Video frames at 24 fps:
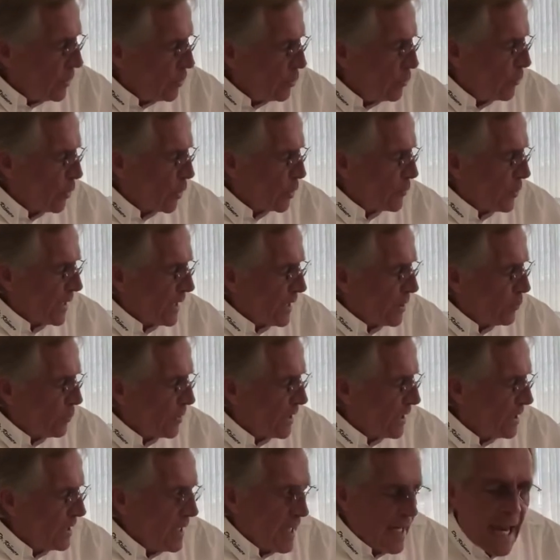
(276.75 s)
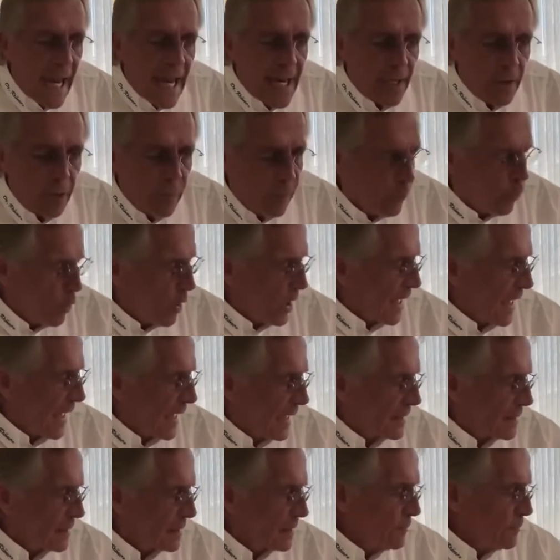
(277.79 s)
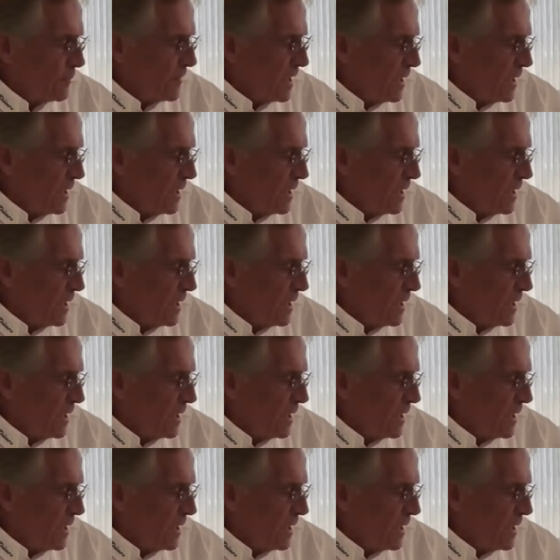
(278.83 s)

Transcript: Humboldt-Pinguin hervorragend.